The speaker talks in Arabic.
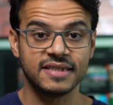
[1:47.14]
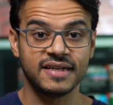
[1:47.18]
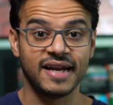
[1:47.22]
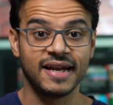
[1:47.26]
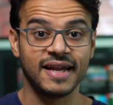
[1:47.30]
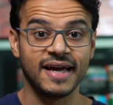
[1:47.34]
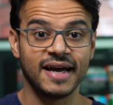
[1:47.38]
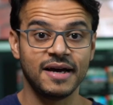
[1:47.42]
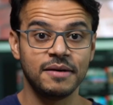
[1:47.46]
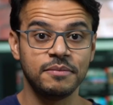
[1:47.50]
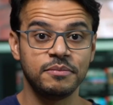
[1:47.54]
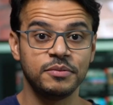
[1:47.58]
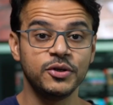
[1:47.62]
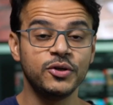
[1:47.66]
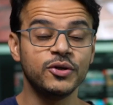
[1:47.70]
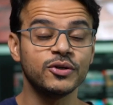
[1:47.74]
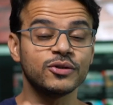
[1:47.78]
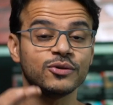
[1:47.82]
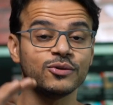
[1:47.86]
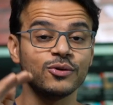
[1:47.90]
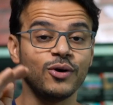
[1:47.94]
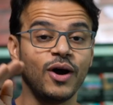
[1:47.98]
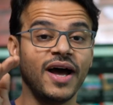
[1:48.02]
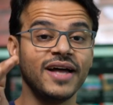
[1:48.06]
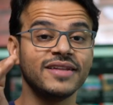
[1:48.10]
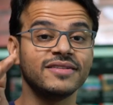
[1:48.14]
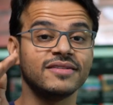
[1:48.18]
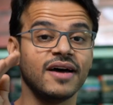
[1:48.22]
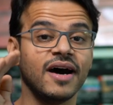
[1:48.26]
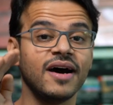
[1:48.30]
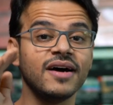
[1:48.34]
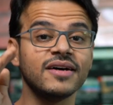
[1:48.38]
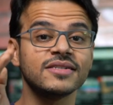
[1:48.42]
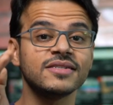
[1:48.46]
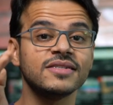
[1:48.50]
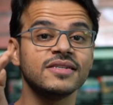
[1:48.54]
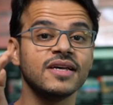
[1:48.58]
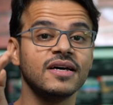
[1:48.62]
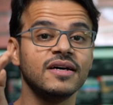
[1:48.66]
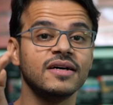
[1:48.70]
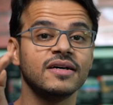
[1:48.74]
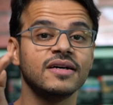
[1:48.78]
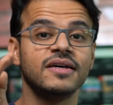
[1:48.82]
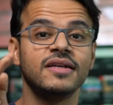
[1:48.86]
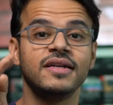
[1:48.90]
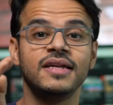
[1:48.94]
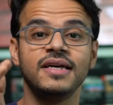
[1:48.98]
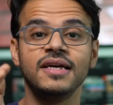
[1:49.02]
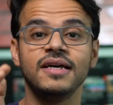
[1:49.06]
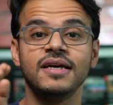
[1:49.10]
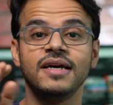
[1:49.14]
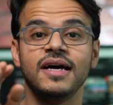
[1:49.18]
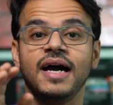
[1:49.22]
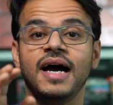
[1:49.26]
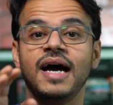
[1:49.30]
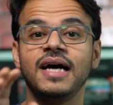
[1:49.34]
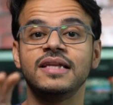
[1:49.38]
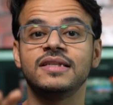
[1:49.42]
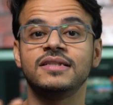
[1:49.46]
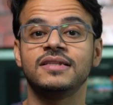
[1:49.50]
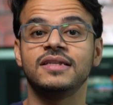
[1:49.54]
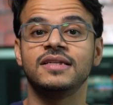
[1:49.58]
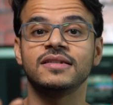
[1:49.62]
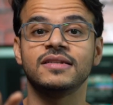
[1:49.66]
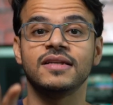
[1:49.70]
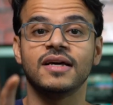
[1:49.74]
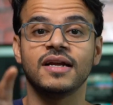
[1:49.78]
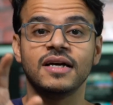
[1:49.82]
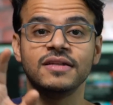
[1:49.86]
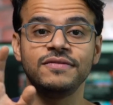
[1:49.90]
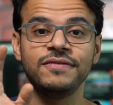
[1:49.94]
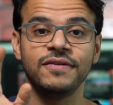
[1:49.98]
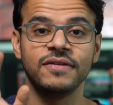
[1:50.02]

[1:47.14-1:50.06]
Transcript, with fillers: الالعاب يحطوا حد اقصى لعدد الاطارات في